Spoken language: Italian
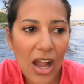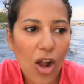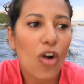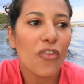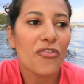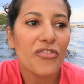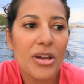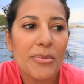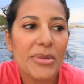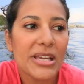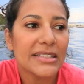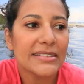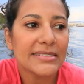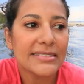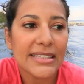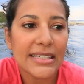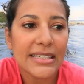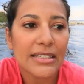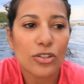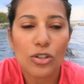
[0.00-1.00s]

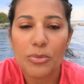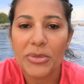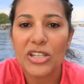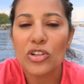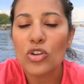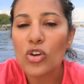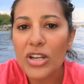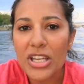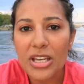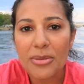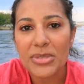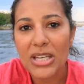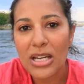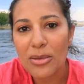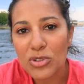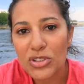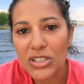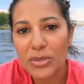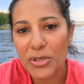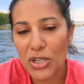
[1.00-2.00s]
Ovviamente, come noi
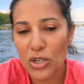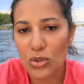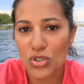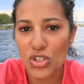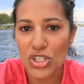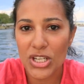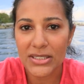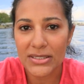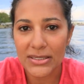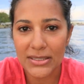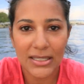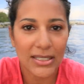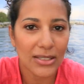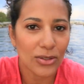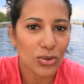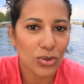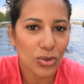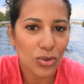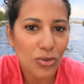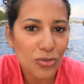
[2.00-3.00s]
abbiamo dei preconcetti
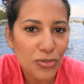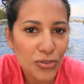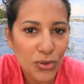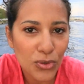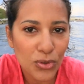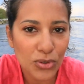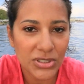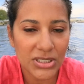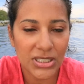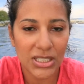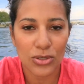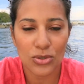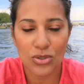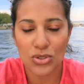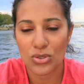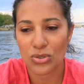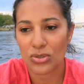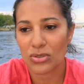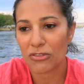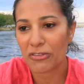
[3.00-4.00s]
nei loro confronti, che
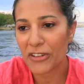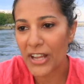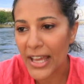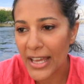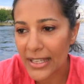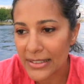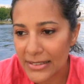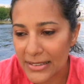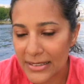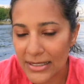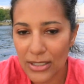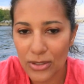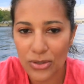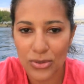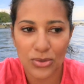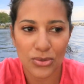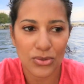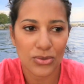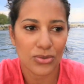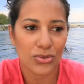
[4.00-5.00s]
loro sono freddi, che
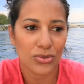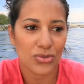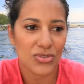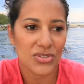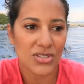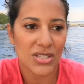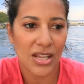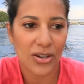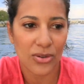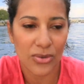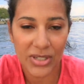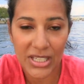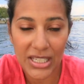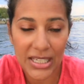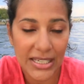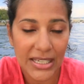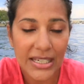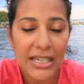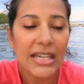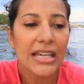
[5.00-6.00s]
loro non sanno
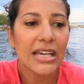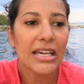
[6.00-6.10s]
che